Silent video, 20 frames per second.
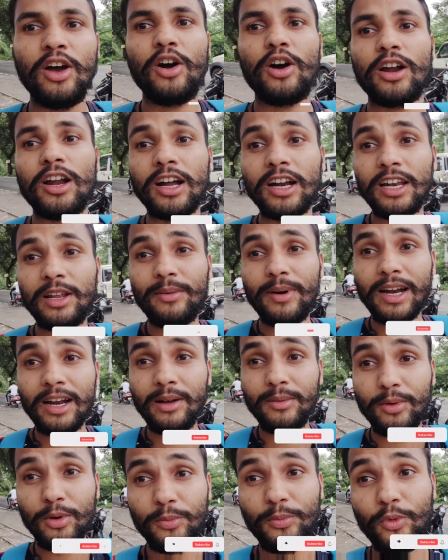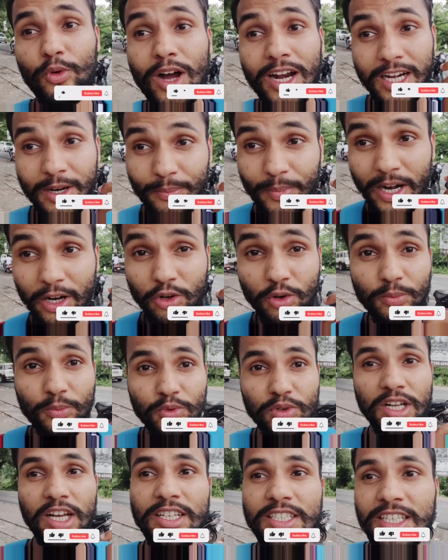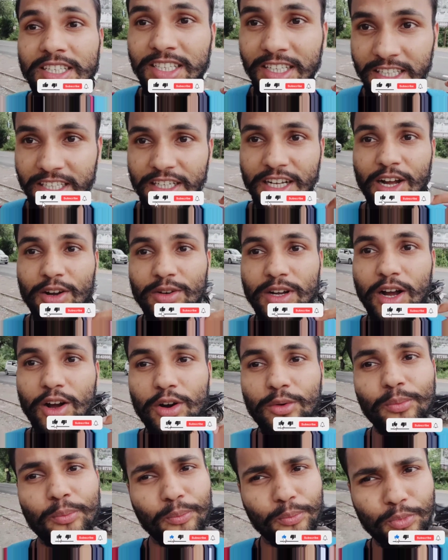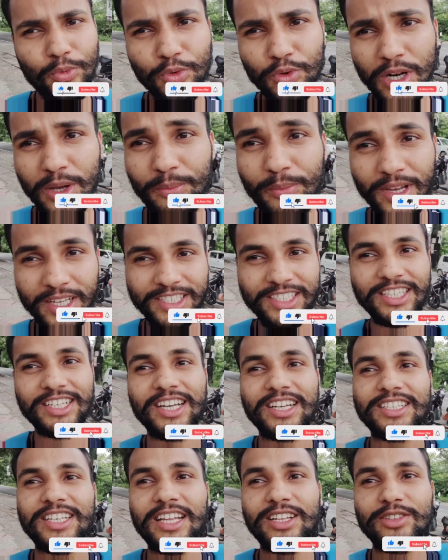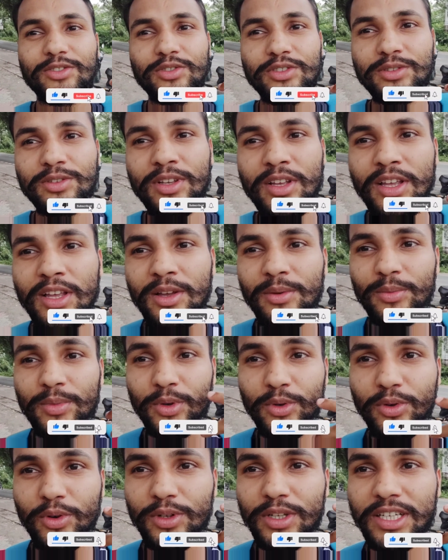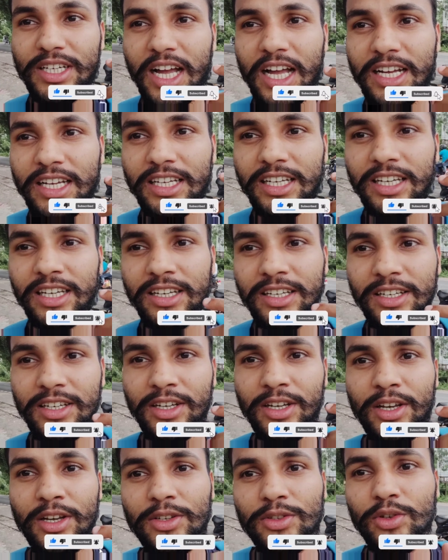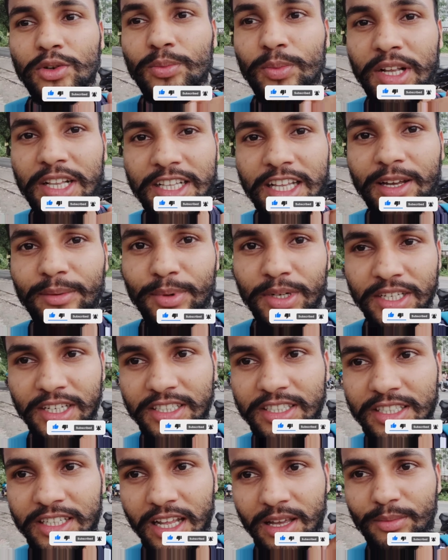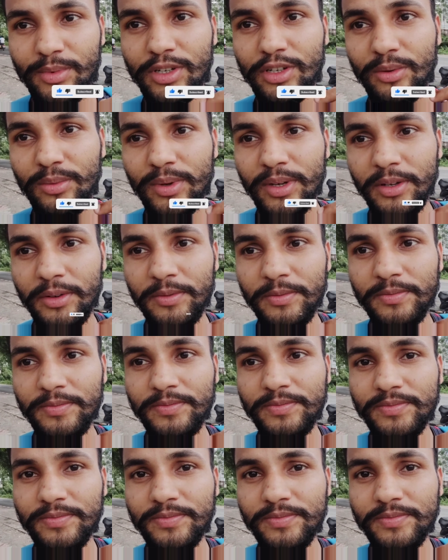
और अगले बार हम लोग वाटर पार्क को पूरे अच्छे से दिखाऊंगा और पूरे मस्ती के साथ उस व्यू को दिखाएंगे तो मिलते हैं फिर किसी नए वीडियो में